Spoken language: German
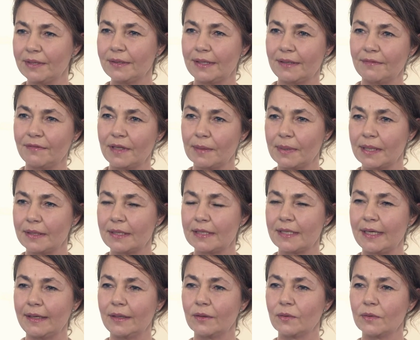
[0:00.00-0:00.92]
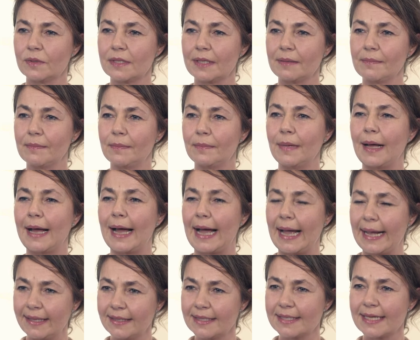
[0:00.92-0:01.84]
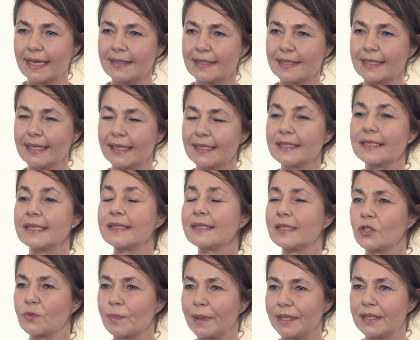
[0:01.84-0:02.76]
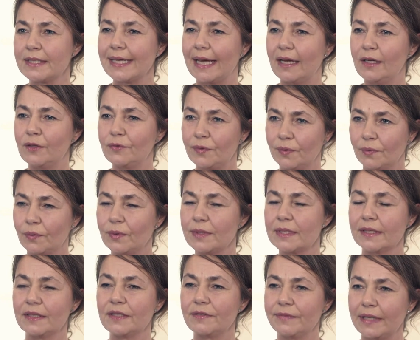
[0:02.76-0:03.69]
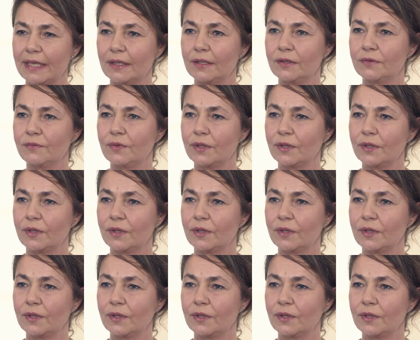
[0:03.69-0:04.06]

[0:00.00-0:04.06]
die wir bei TECOSIM einsetzen, ist, dass sie speziell für uns entwickelt